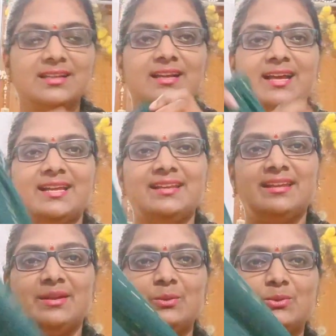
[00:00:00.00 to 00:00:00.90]
కానీ
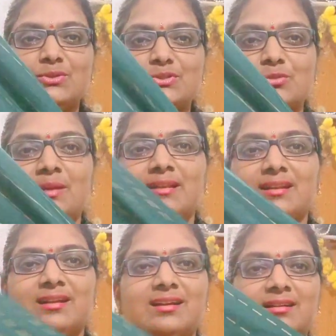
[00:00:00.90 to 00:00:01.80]
నేను కొంచెం
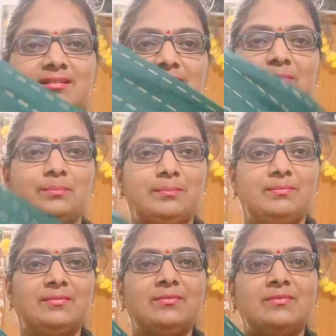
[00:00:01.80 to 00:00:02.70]
ఇట్లా
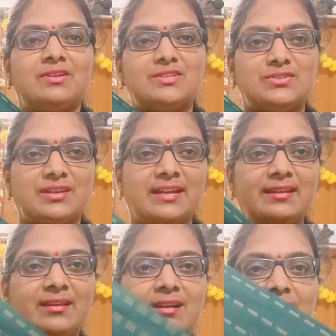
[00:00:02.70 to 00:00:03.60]

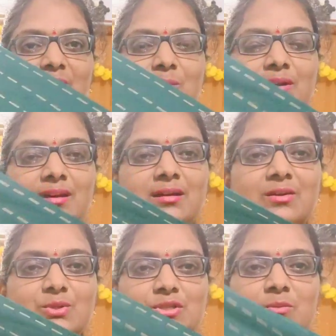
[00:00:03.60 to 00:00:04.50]
స్ట్రైట్గా కాకుండా
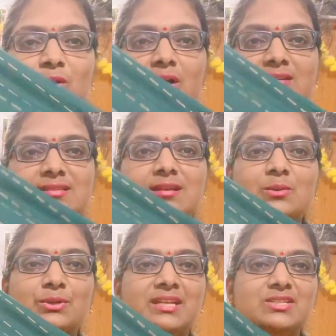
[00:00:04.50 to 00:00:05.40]
కొంచెం క్రాస్గా
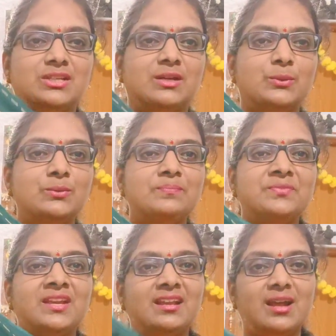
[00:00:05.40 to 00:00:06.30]
కుట్టించాను
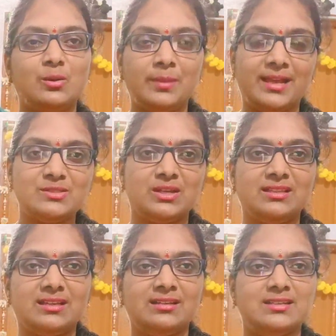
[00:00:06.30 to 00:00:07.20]
నాకు ప్లాజో
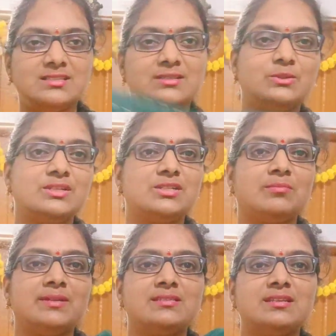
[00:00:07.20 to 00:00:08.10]
అంతగా నచ్చదు అని
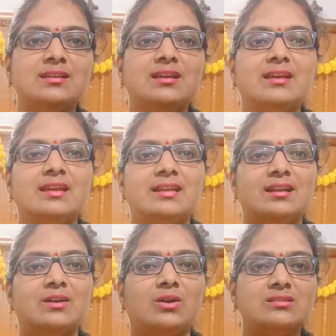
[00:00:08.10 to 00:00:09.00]
చెప్పేసి
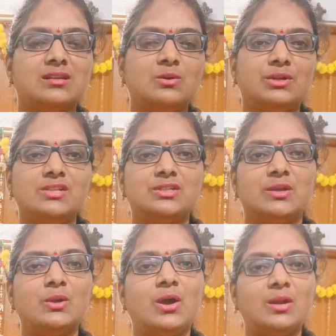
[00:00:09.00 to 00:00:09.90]
ఇట్లా క్రాస్గా
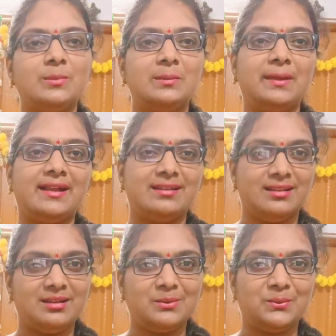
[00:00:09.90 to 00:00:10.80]
కుట్టించాను నార్మల్ ప్యాంట్
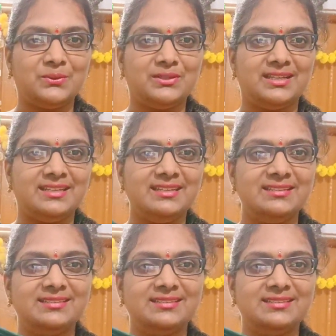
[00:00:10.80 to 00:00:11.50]
లాగా ఉంటుందని